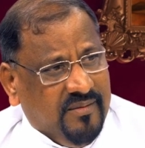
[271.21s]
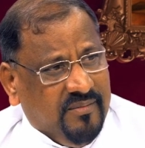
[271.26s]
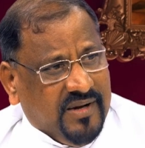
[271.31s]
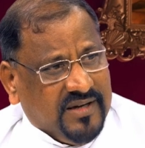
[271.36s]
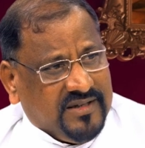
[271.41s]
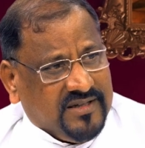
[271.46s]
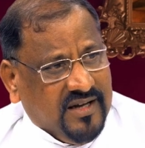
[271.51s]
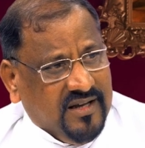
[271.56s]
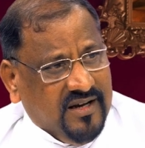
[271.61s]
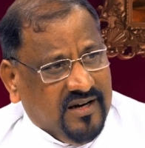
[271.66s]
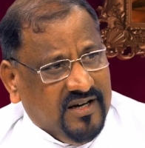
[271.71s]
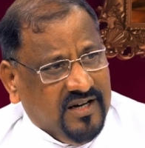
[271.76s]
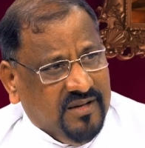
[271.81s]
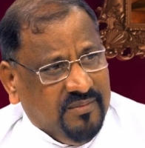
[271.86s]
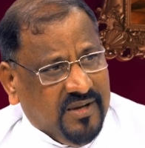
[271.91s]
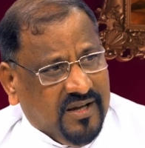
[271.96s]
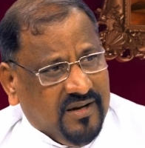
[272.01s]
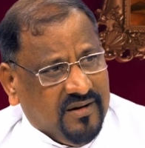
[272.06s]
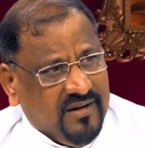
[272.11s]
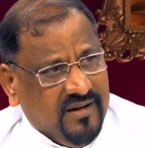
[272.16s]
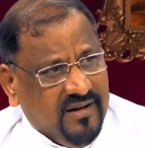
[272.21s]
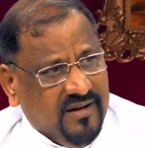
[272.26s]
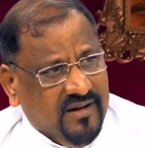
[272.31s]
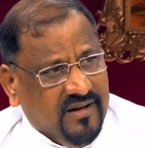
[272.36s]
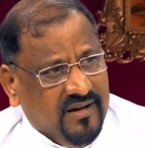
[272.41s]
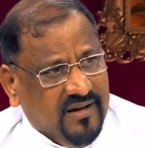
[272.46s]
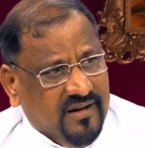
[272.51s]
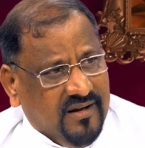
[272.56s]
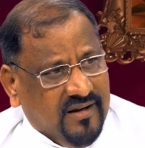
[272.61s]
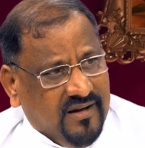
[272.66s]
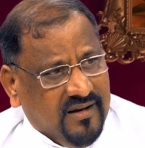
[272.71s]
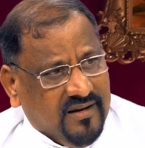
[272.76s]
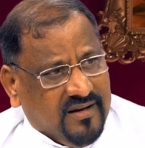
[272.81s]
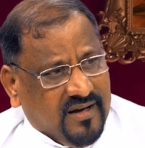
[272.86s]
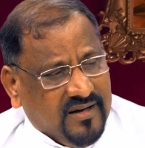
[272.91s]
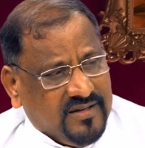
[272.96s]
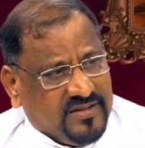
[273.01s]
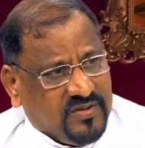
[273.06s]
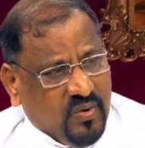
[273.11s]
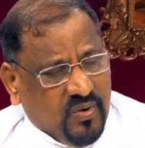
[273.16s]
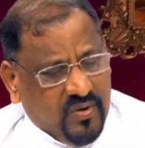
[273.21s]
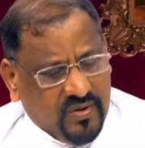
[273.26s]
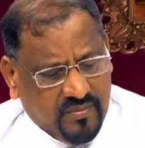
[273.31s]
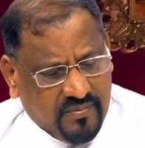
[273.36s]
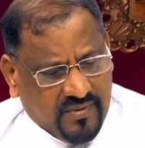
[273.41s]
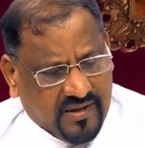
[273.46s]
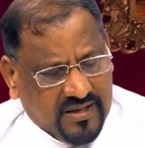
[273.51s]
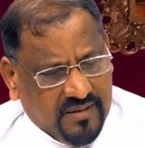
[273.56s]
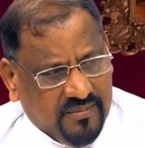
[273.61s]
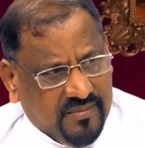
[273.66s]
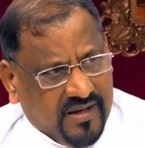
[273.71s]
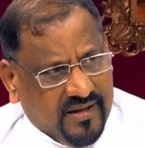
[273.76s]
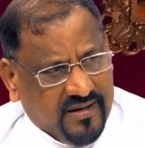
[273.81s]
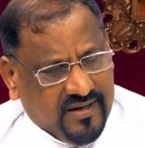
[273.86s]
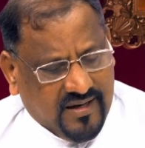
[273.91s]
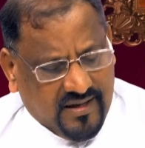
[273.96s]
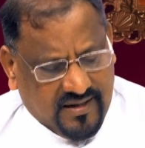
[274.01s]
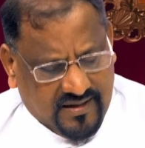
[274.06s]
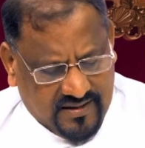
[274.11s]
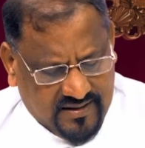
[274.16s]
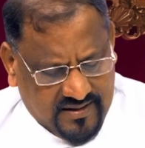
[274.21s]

மற்ற இரண்டு பேர் கர்சோனும் அதே மாதிரி